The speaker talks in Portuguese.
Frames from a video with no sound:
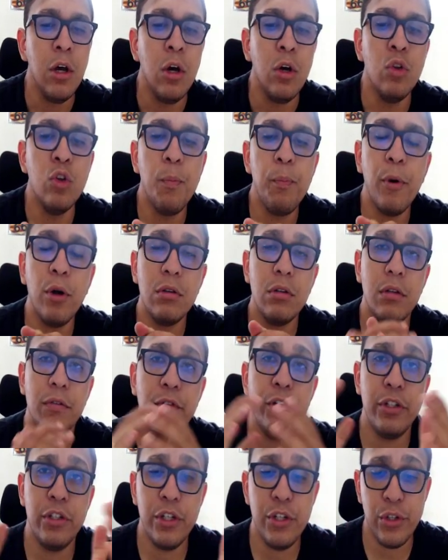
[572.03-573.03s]
Do ponto de
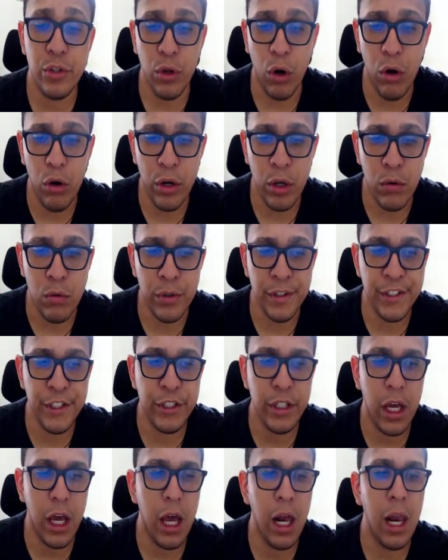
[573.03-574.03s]
vista histórico,
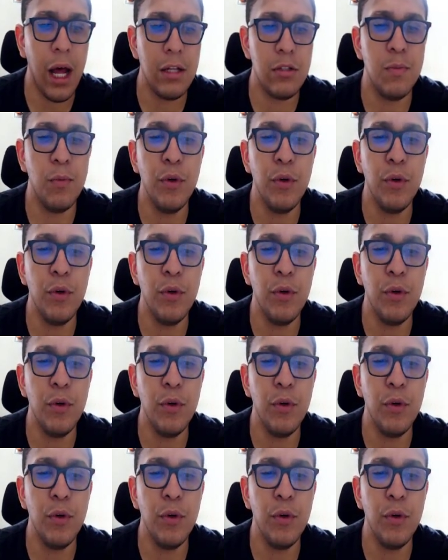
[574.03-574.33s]
existem relatos